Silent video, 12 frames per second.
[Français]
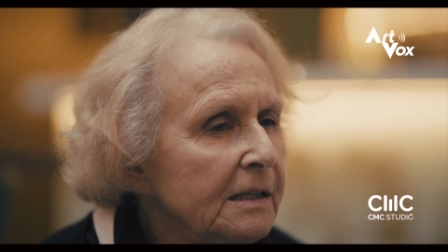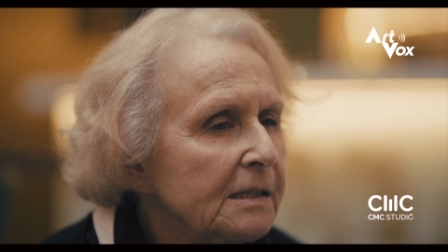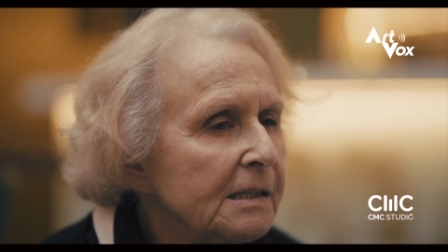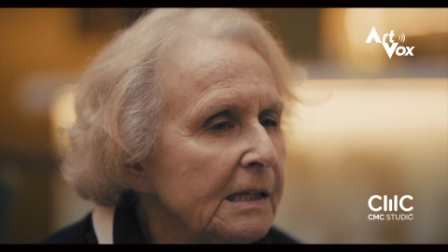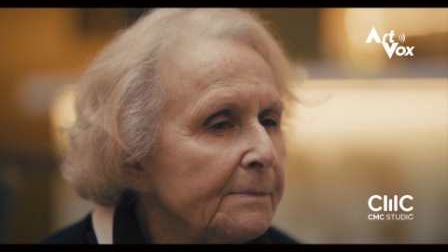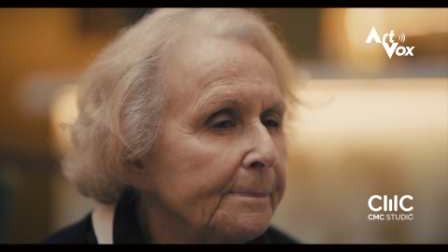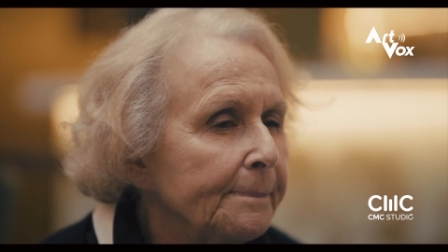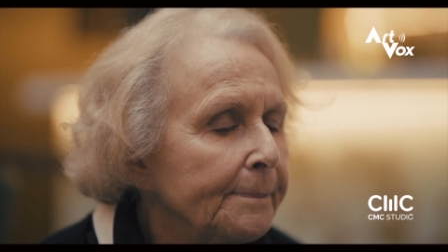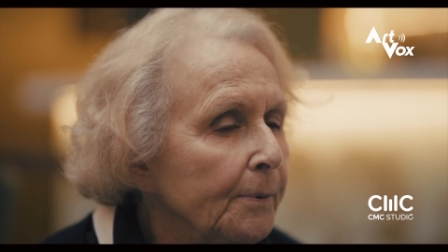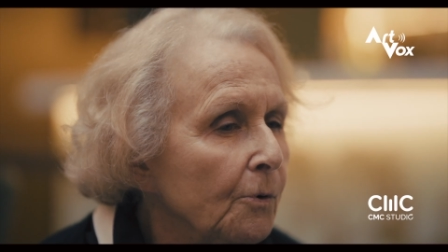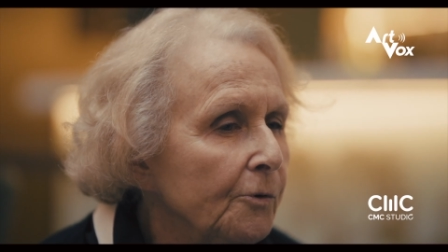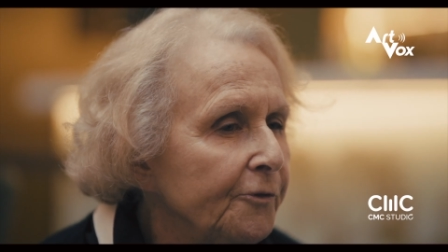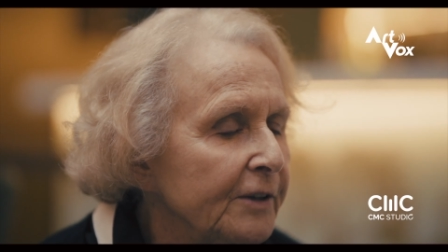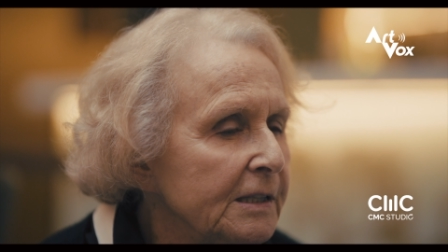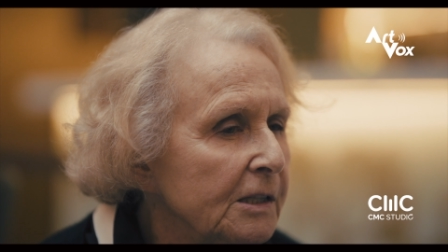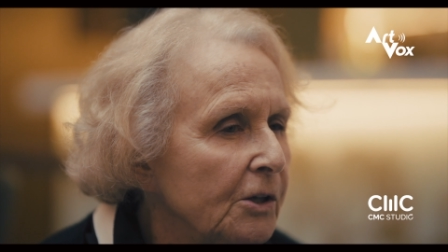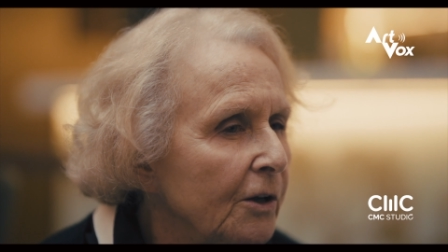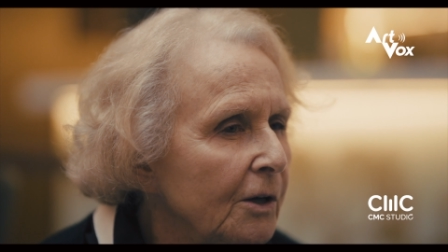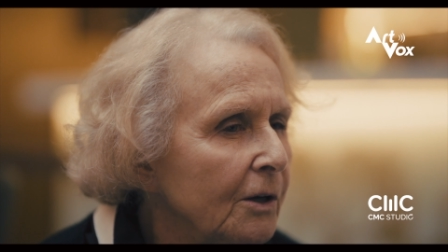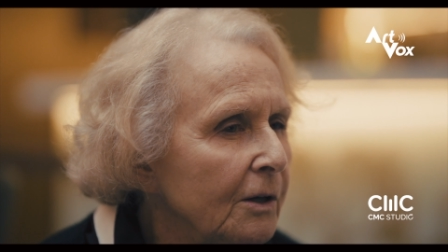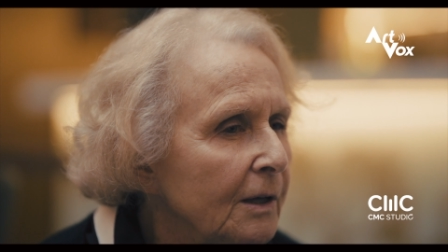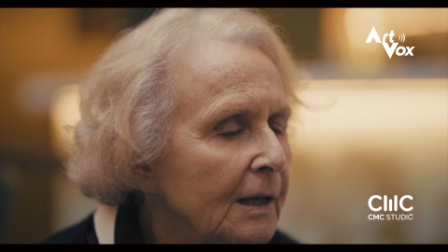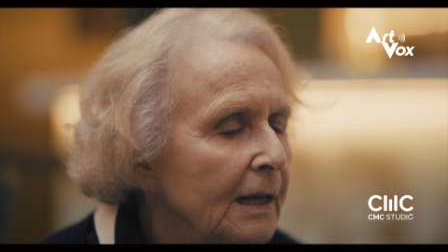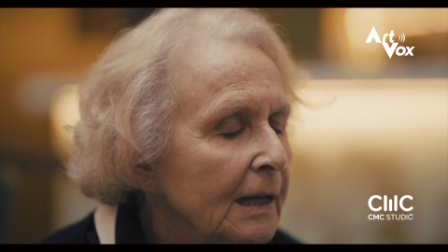Ces professeurs
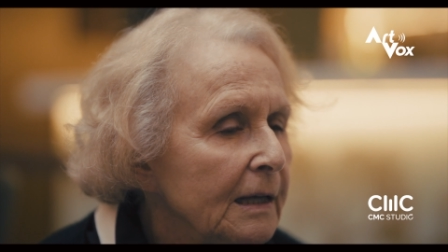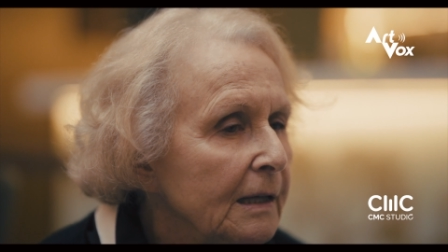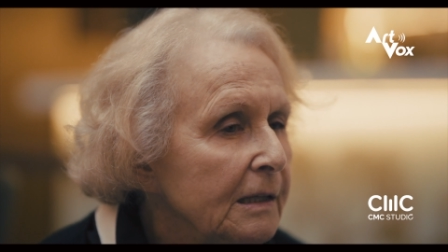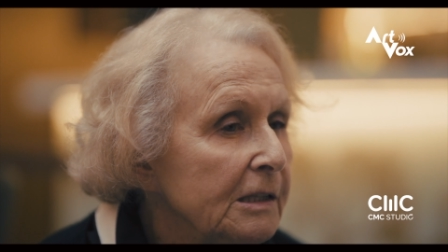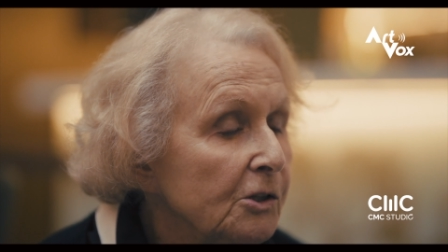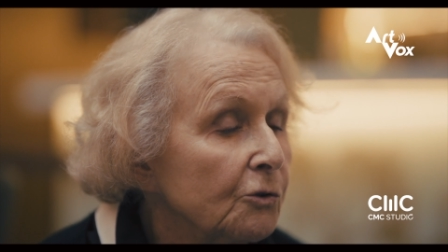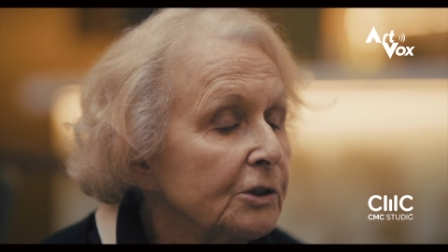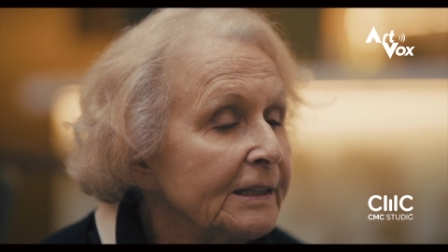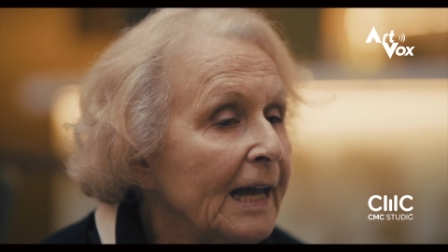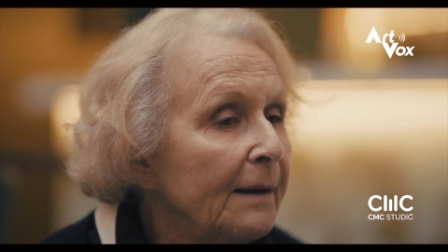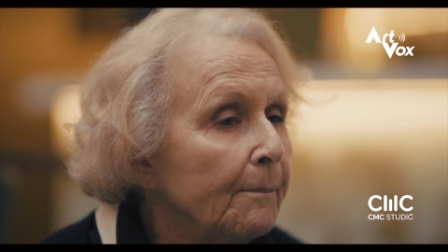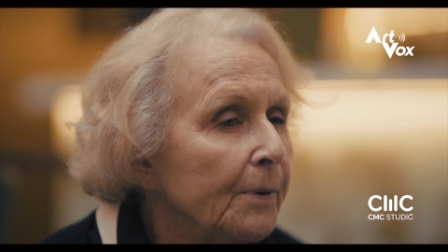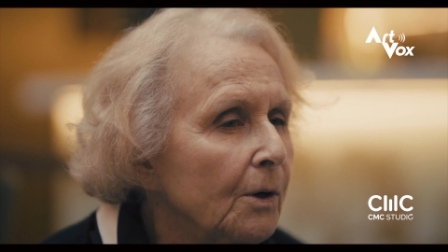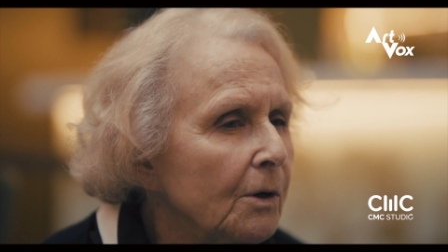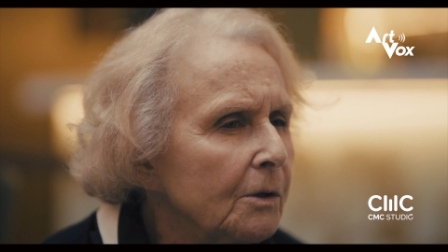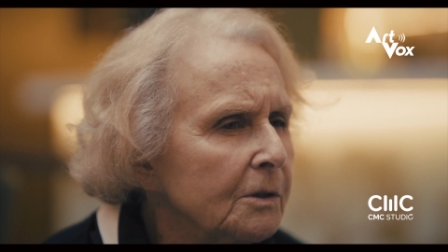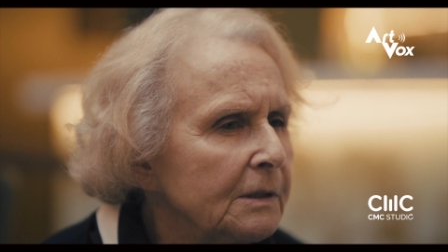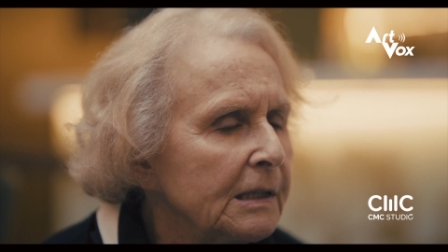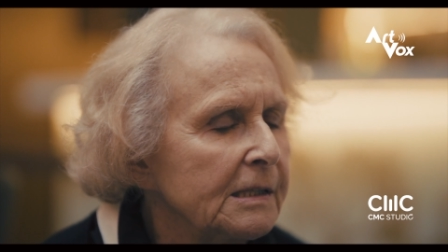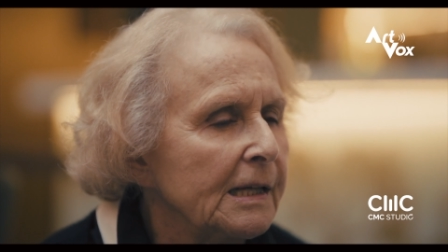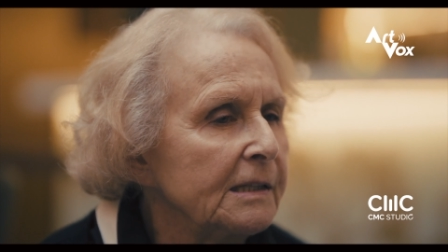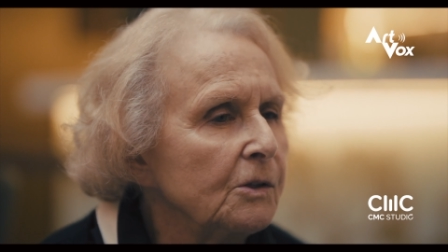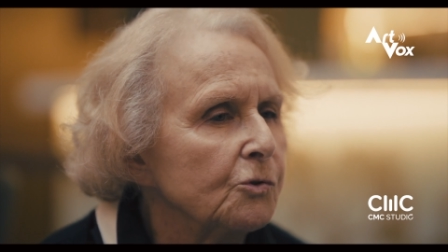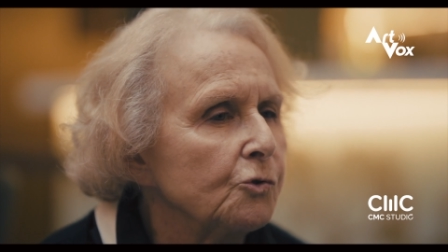qui sont d'abord des
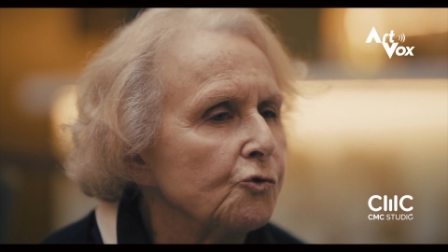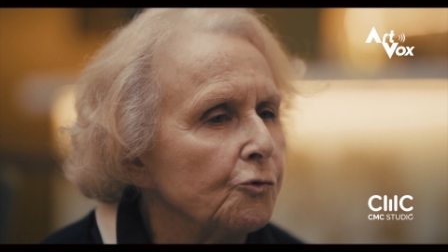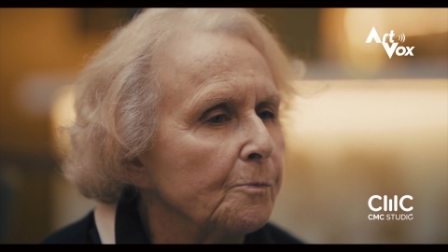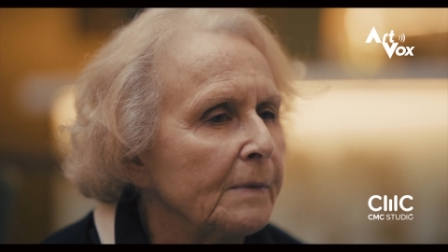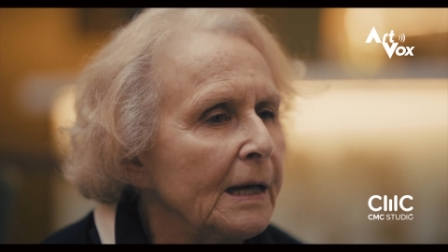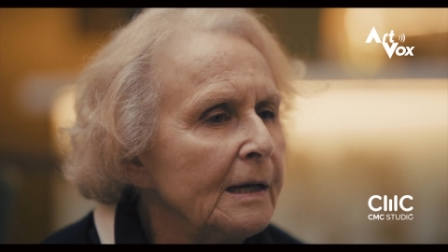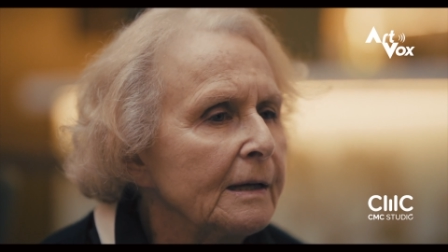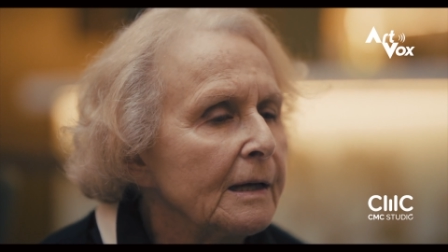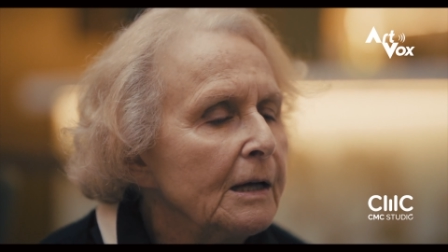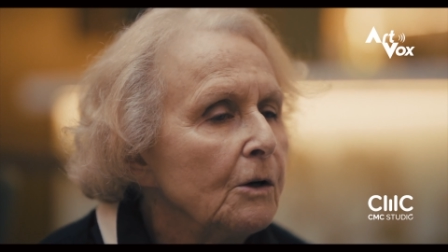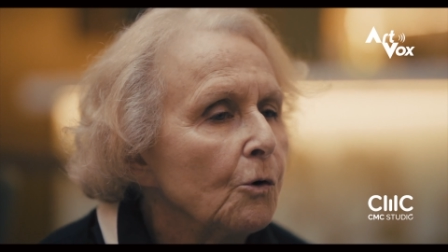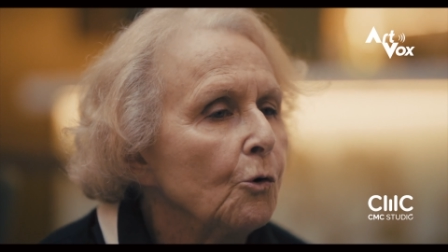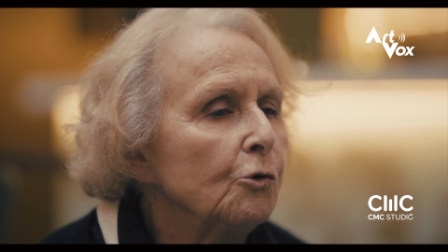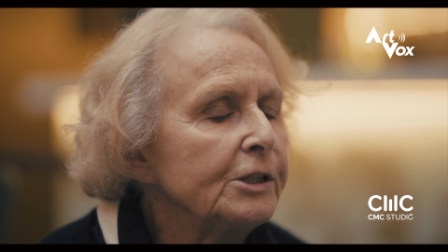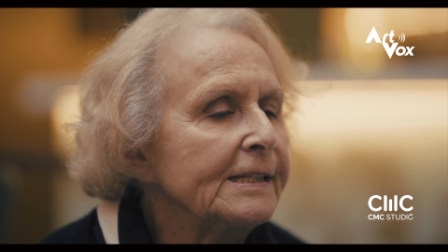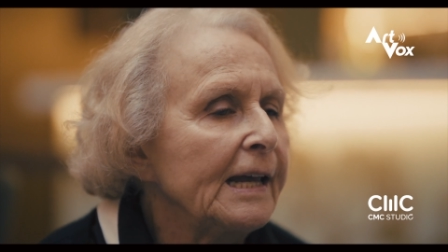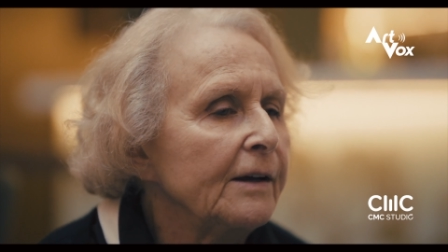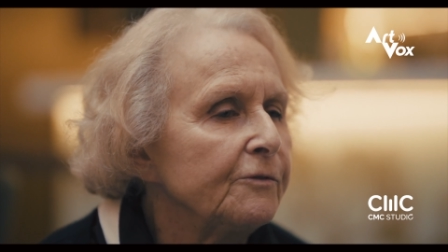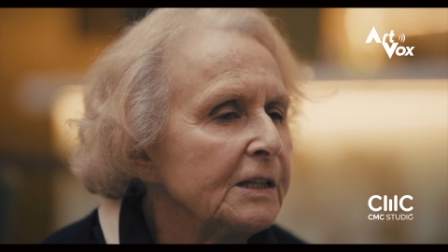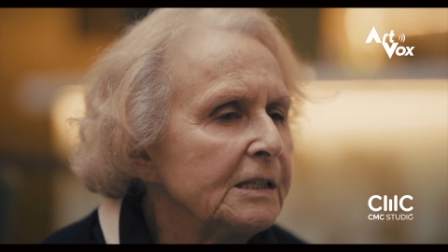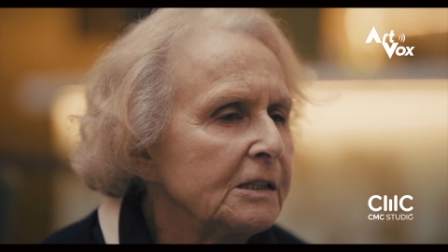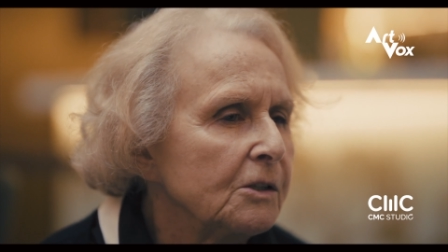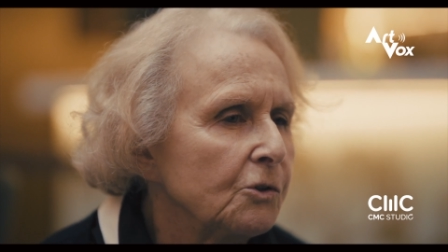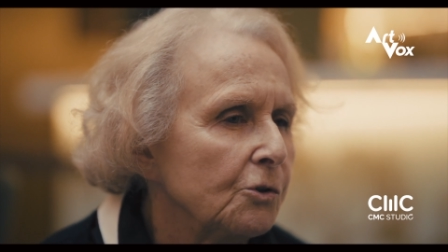êtres humains au
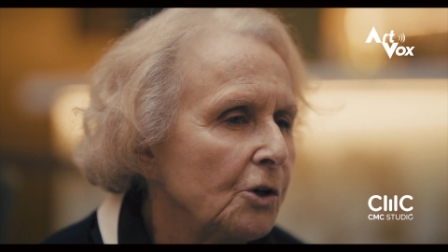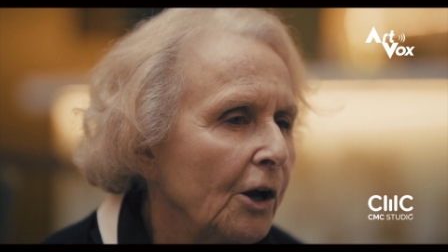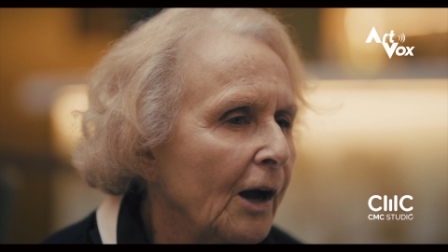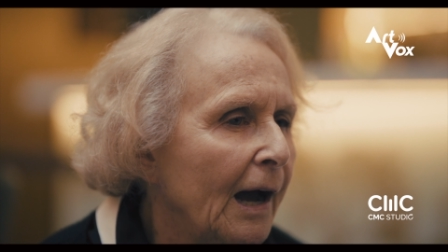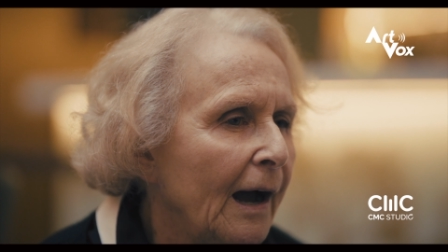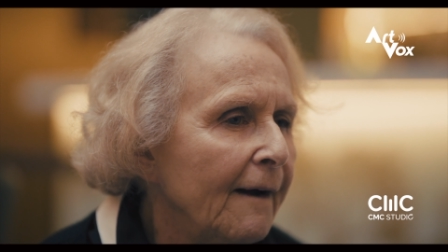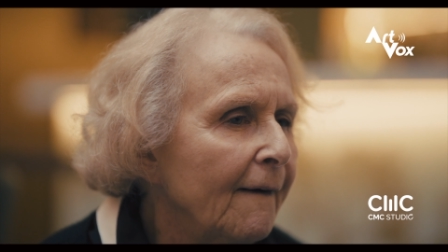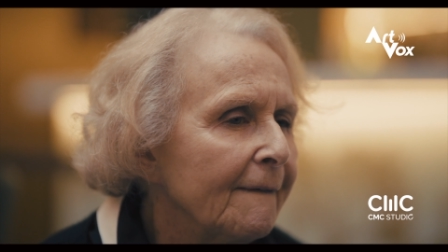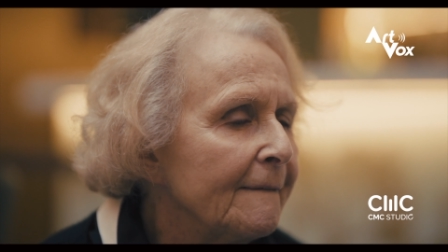service de leur art.